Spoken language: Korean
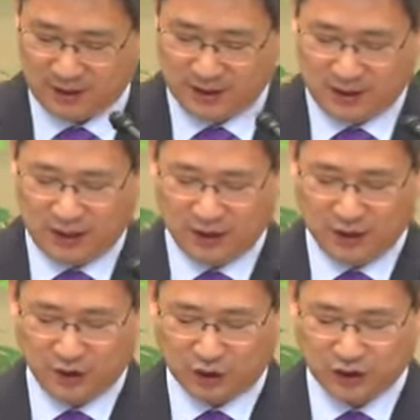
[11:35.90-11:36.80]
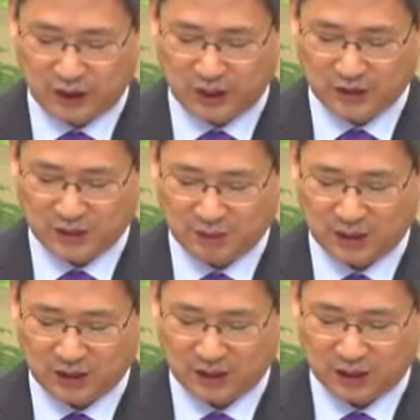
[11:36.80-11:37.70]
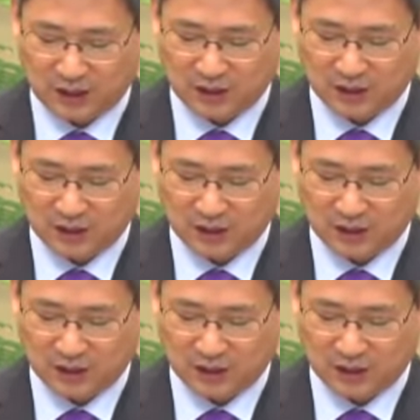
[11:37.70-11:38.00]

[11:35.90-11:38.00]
이런 도전에 직면할 때